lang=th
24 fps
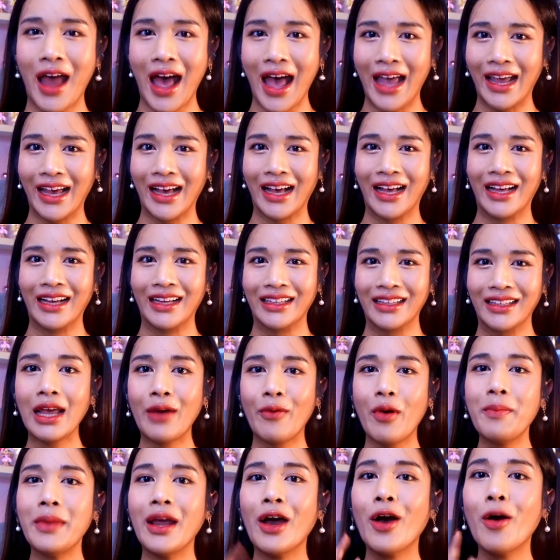ได้ค่ะแต่
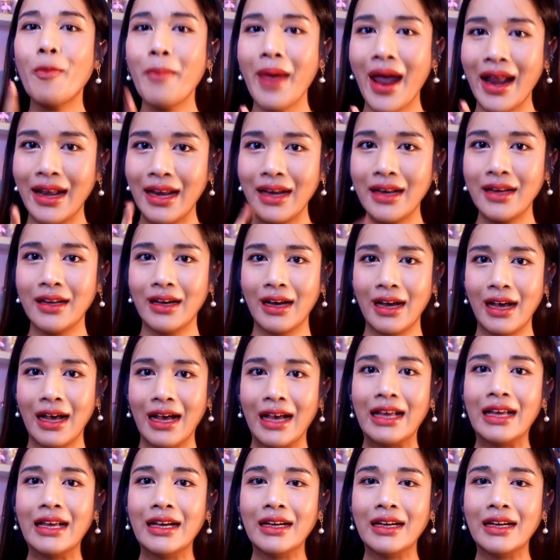ว่ามีข้อแม้นิดหนึ่งค่ะ